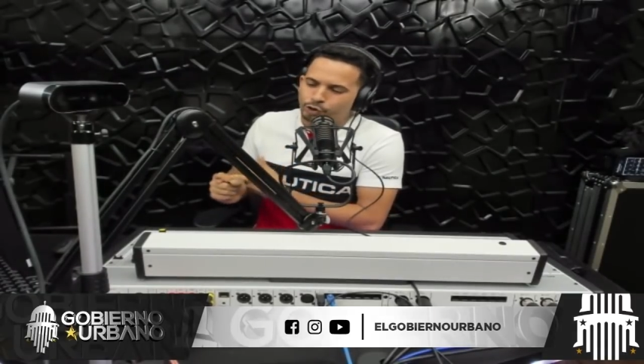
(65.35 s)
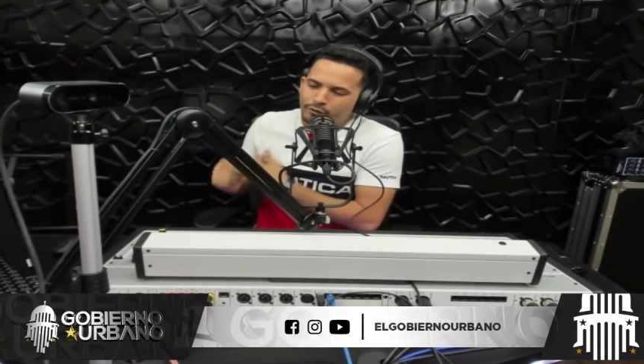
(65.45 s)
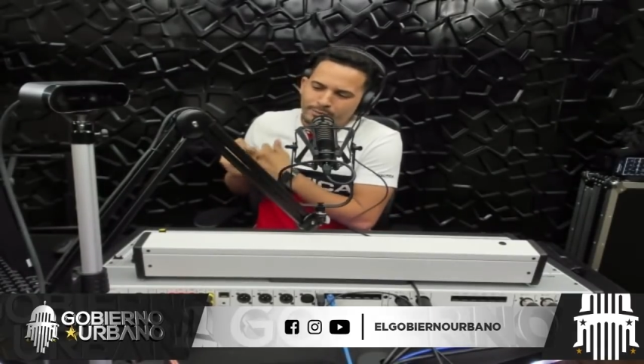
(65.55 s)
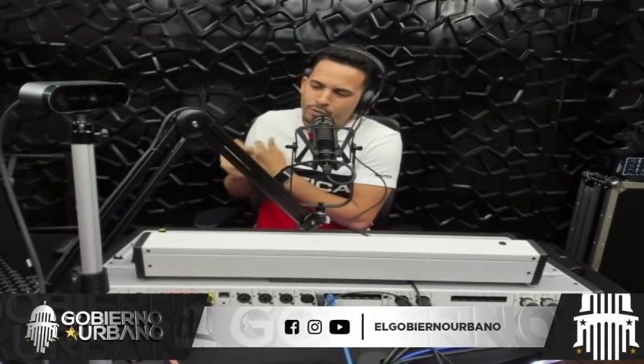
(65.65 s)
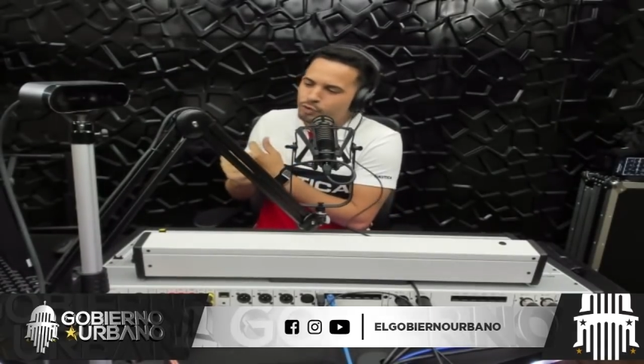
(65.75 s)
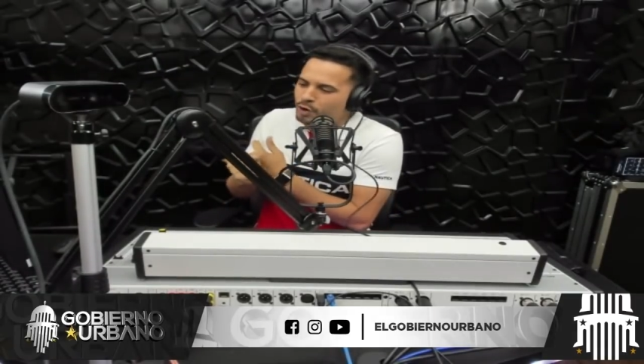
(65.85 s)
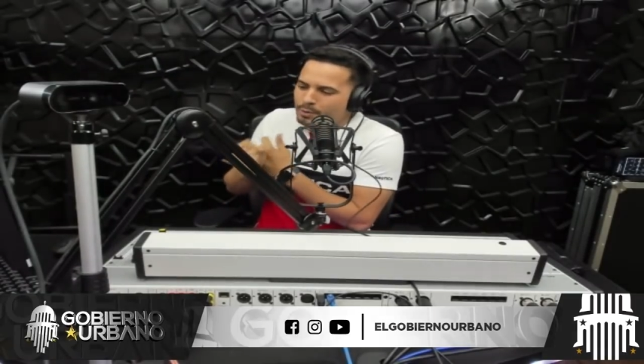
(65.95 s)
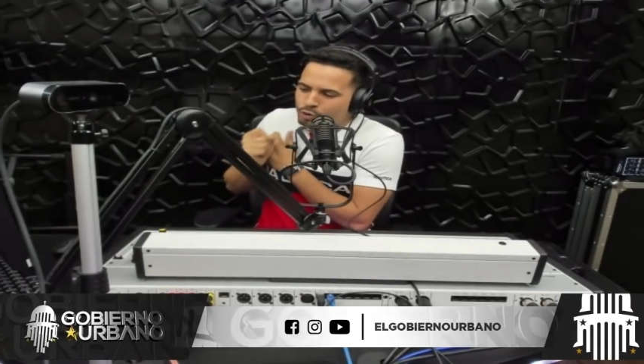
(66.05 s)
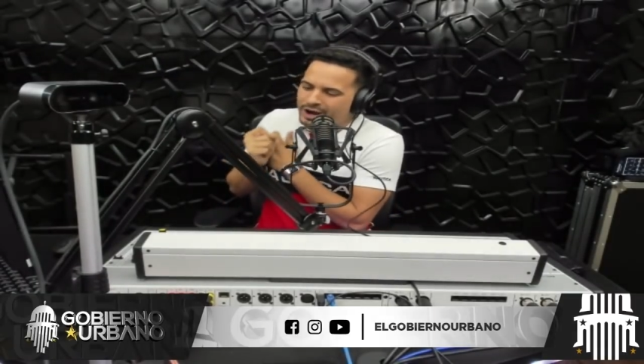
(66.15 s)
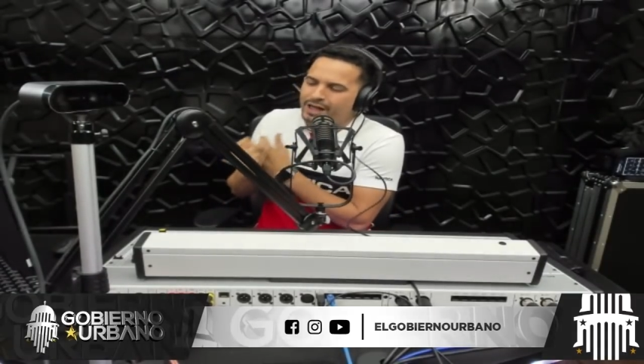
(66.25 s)
Todo el mundo lo ha
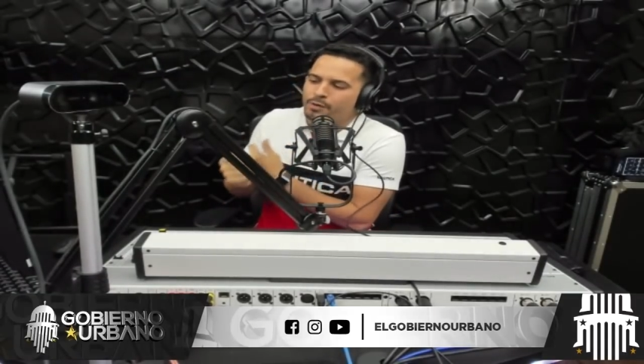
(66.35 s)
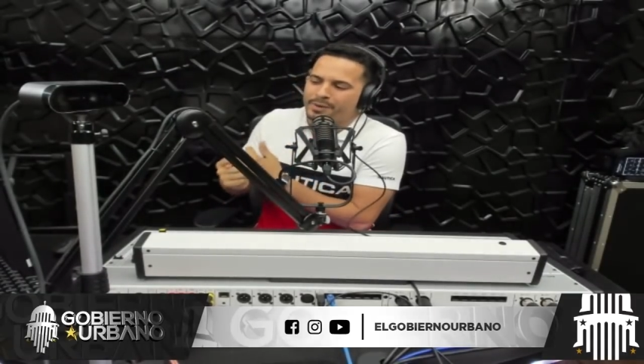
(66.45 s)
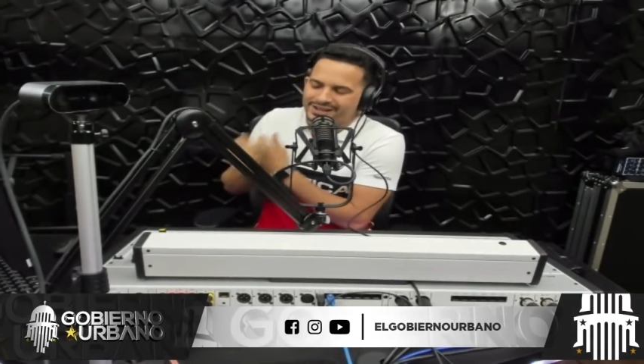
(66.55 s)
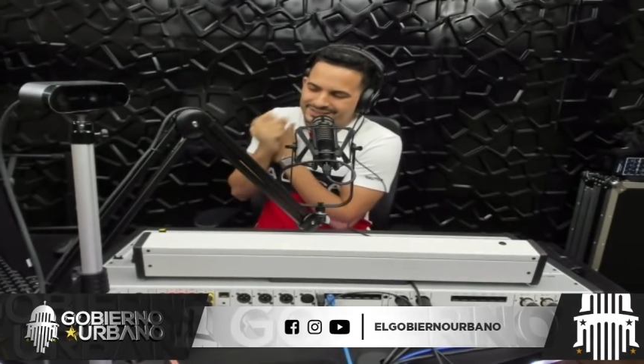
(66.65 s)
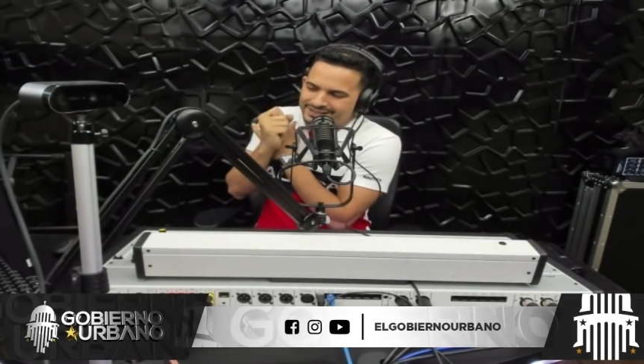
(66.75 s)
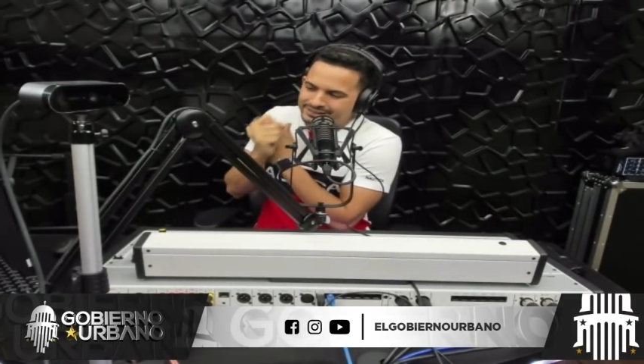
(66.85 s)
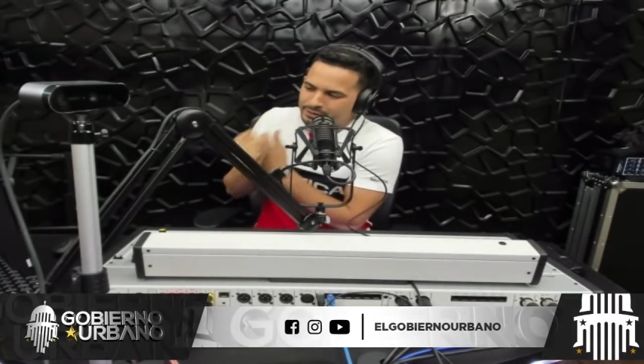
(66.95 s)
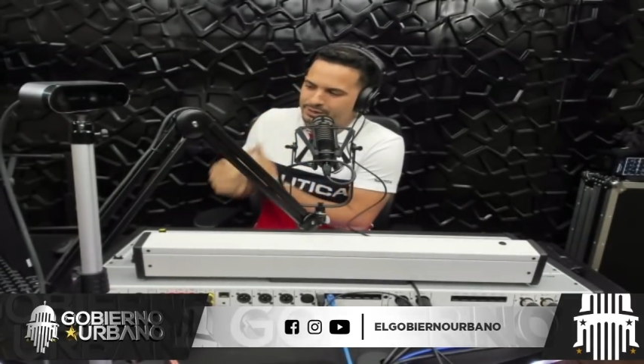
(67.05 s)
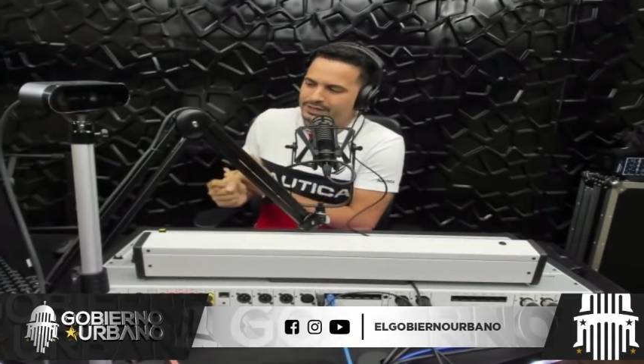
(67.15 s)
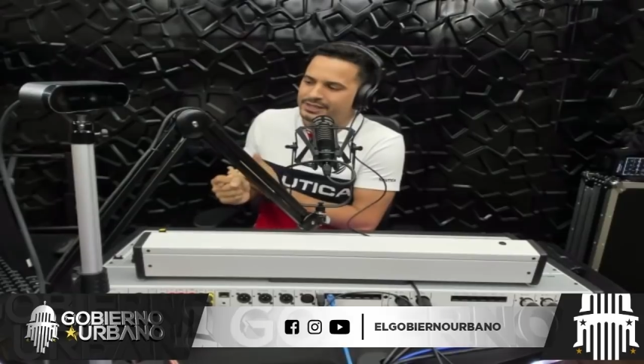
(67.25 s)
buscado para hacer
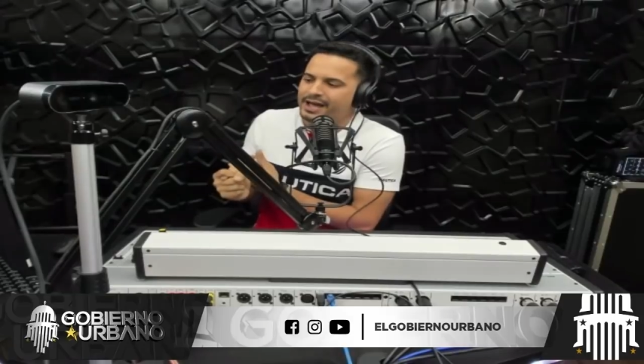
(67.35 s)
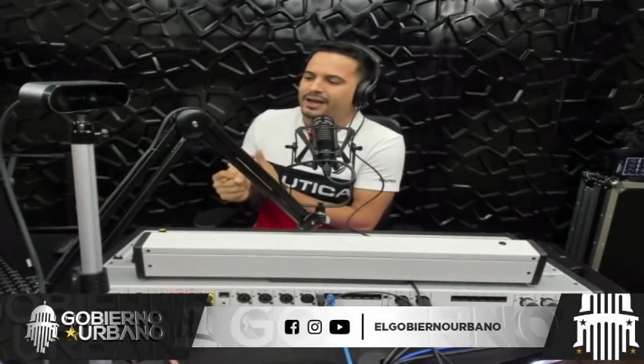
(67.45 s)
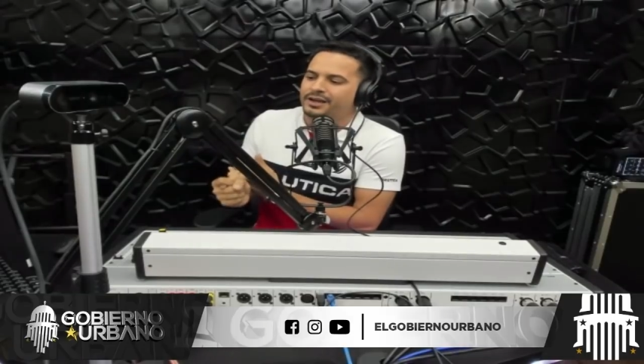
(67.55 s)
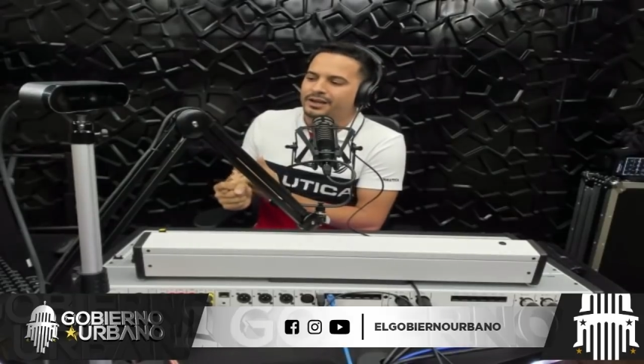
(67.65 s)
entrevista